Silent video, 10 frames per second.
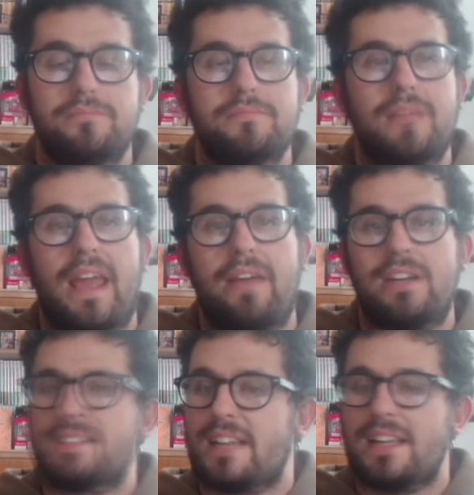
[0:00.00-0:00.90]
è una
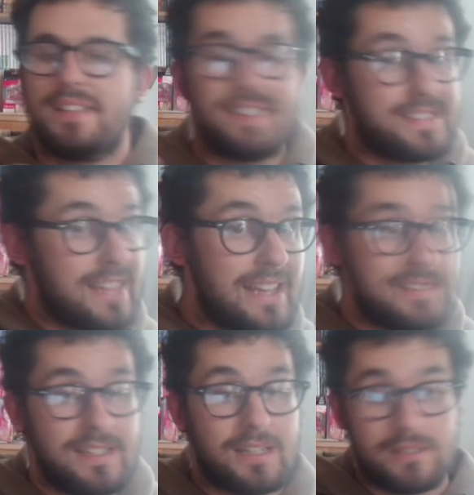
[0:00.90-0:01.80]
stride
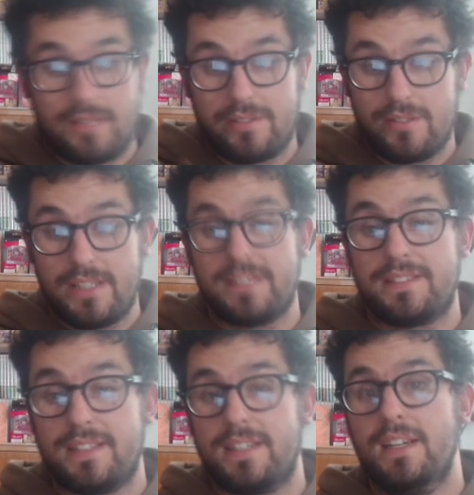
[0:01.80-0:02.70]
restender, tra
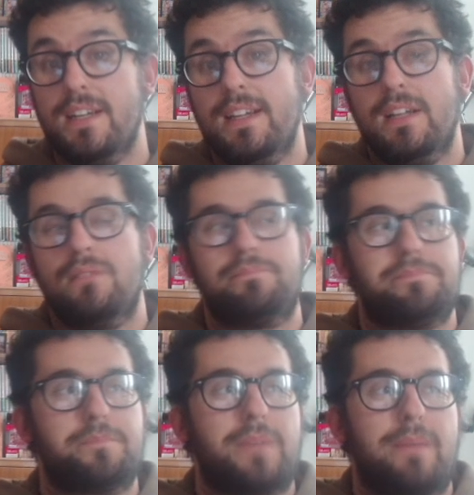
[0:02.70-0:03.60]
virgolette,
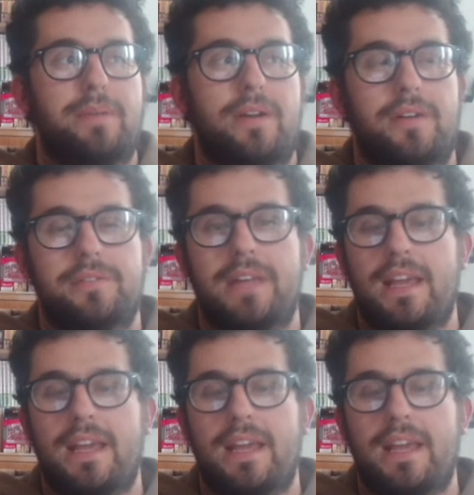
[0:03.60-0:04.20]
che però non è